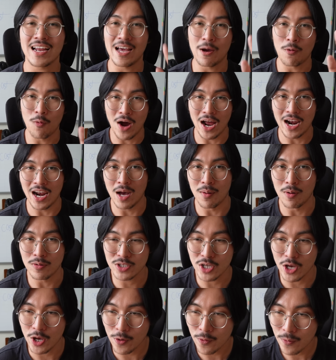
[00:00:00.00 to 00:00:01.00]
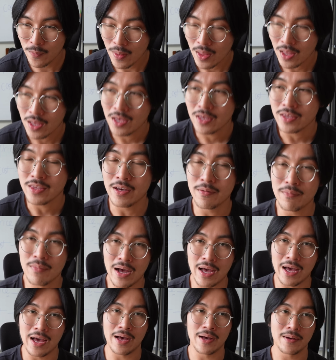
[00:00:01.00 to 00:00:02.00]
Cái này ngoài lề một xíu, nhưng
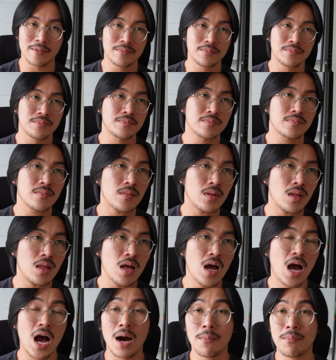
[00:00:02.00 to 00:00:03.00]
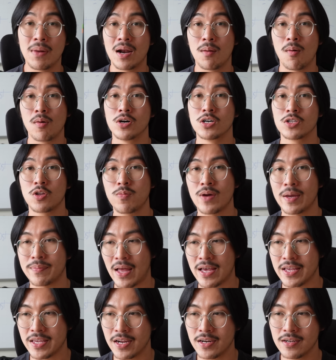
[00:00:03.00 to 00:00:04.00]
mà mình là một người tốt nghiệp
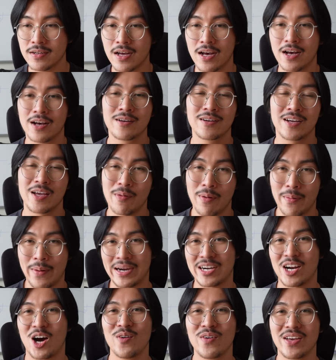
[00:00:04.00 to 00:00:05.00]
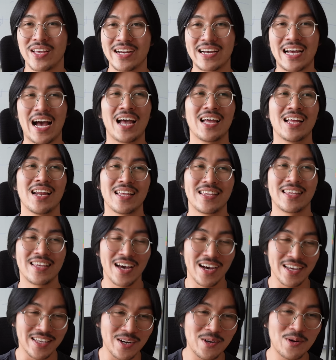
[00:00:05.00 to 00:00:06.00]
tài chính ha. Khi mà bạn nói về những cái như là
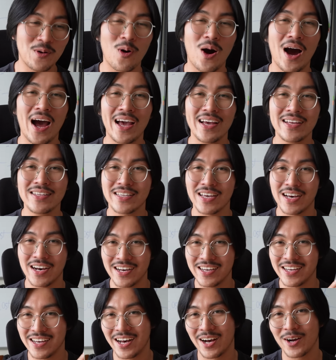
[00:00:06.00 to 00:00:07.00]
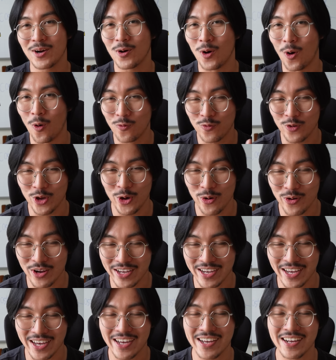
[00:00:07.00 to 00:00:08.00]
chơi chứng khoán, chơi cổ phiếu
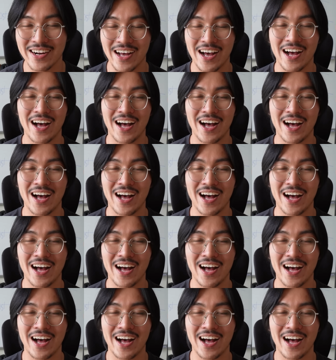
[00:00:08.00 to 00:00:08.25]
này kia,